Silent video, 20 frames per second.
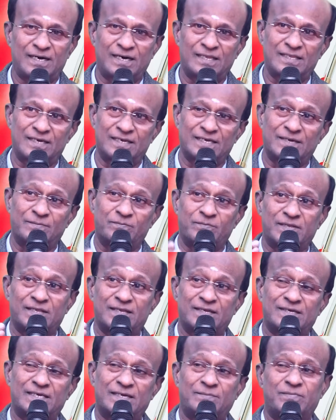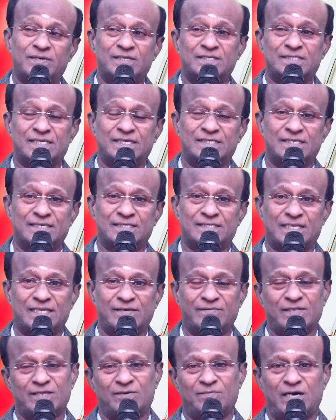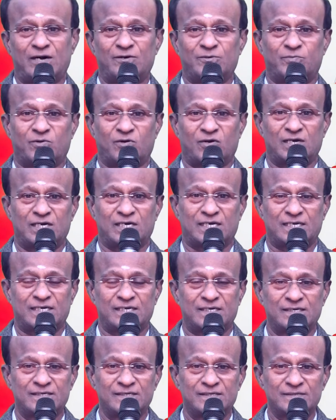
அதில் எண்பது டு எண்பத்தஞ்சு சதவீதம் மாவு பொருள் இருக்குது